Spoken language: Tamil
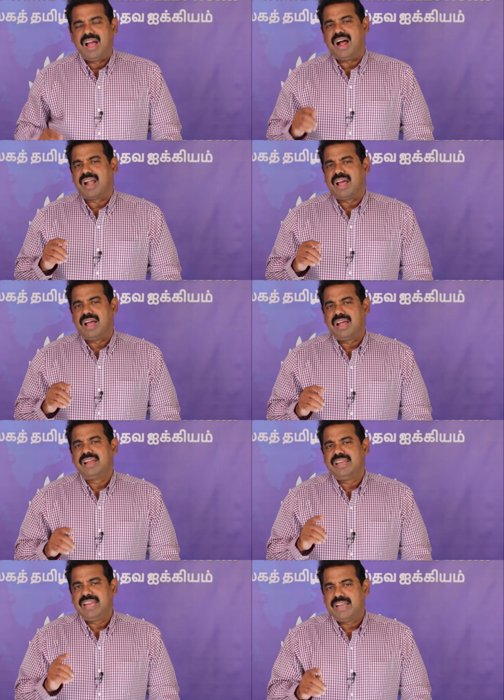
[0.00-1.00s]
ஆனால்
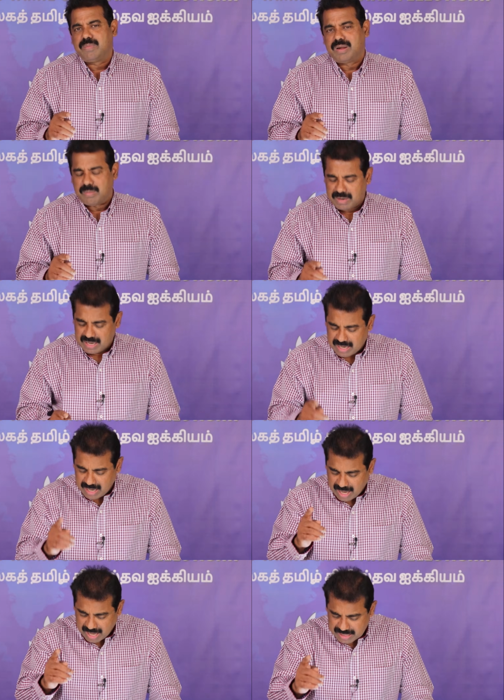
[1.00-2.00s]
நீ என்ன பண்ண மாட்ட
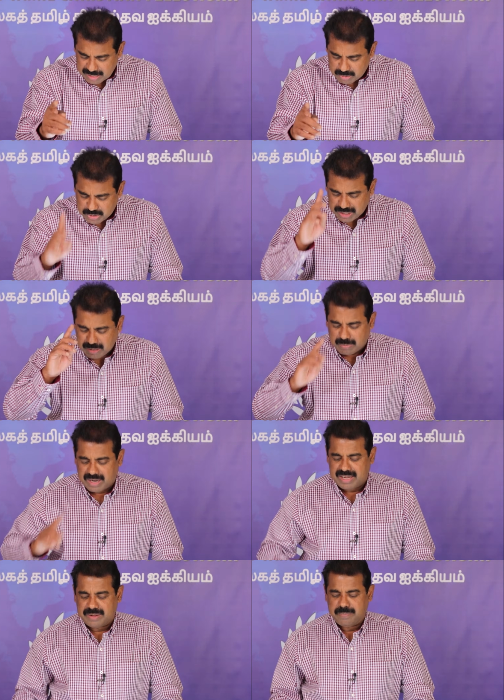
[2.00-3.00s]
அதை ருசிக்க
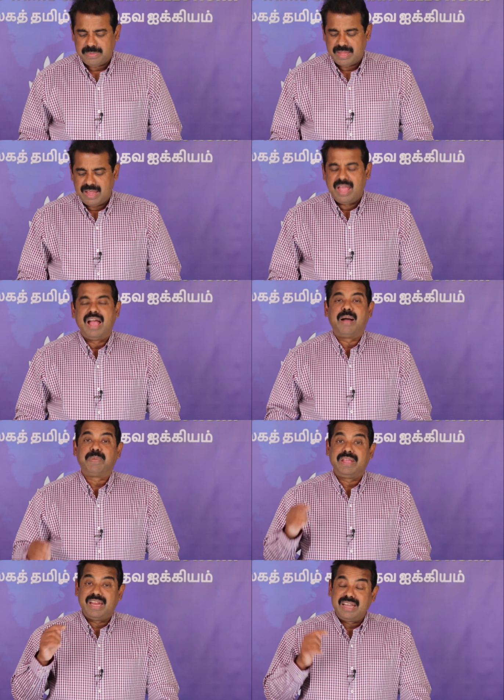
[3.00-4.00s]
மாட்ட
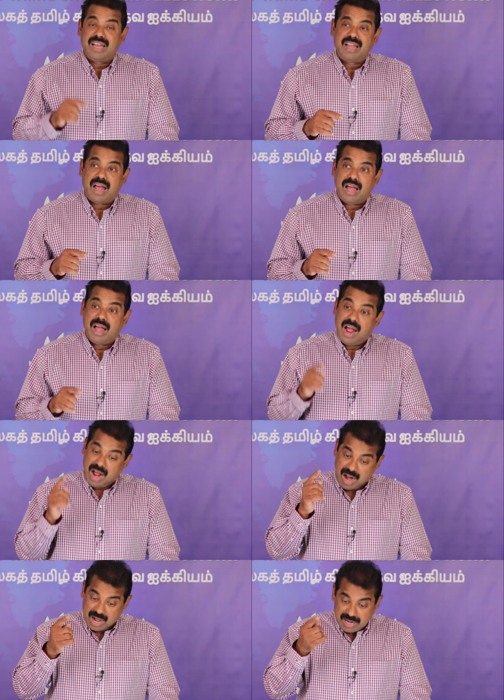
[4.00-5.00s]
அப்போ என்னென்னா
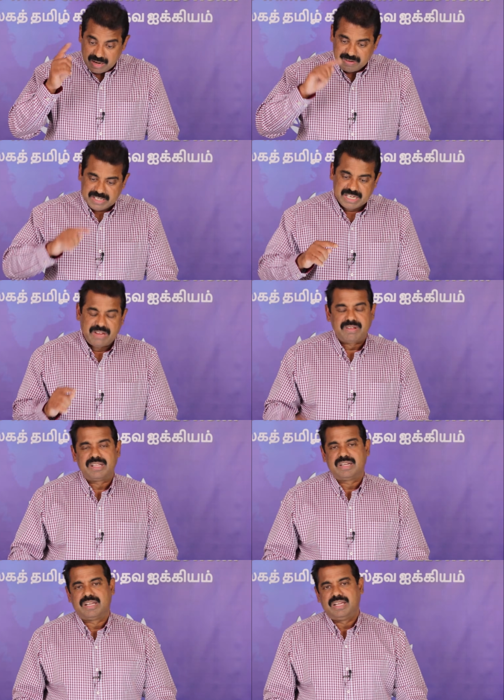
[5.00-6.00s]
ஆண்டவர்
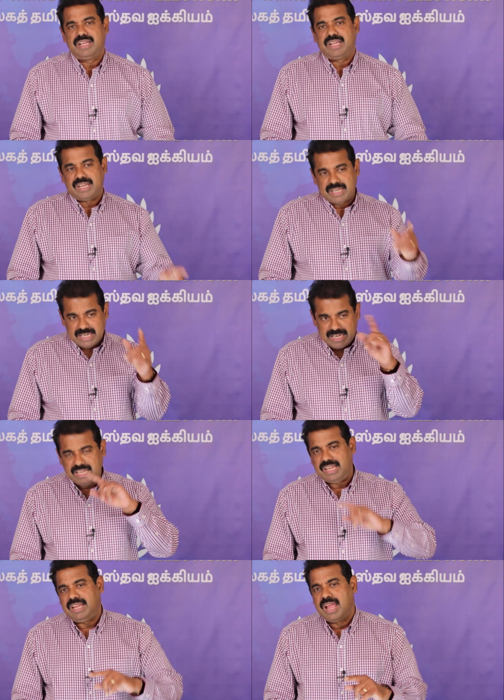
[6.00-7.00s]
செய்வதற்கு நீ
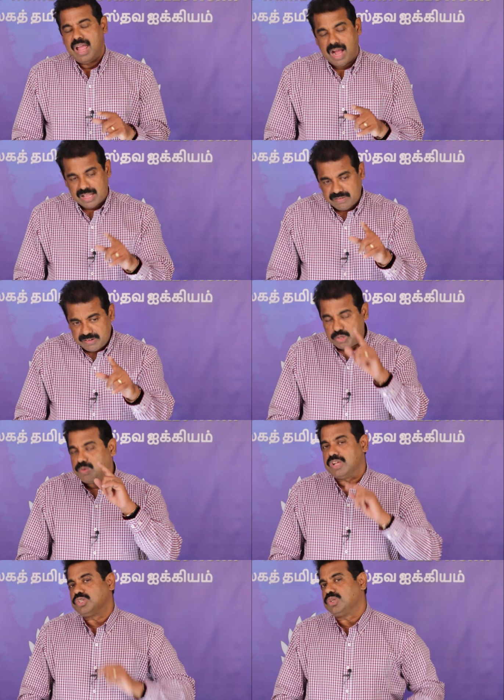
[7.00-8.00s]
அதை
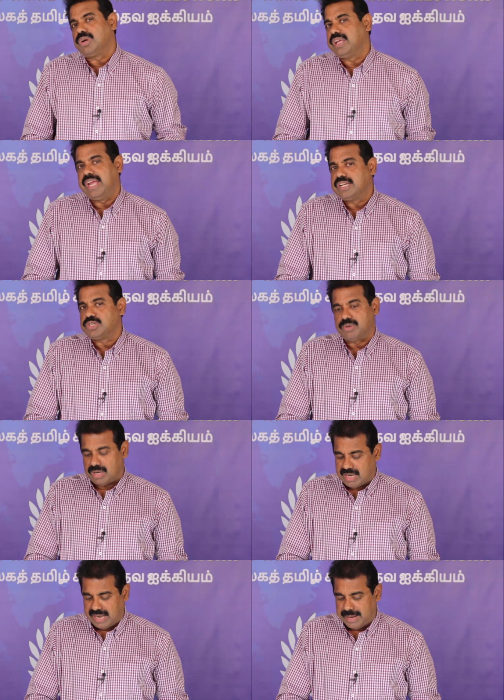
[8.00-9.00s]
விசுவாசத்தோடு
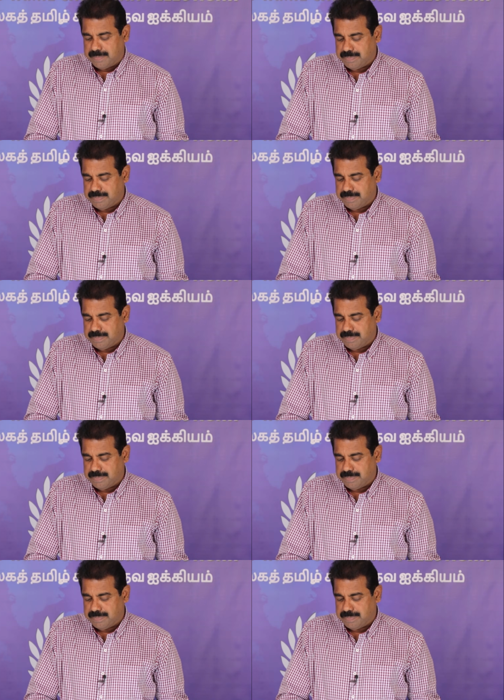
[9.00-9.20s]
ஏற்றுக்கொள்ளலை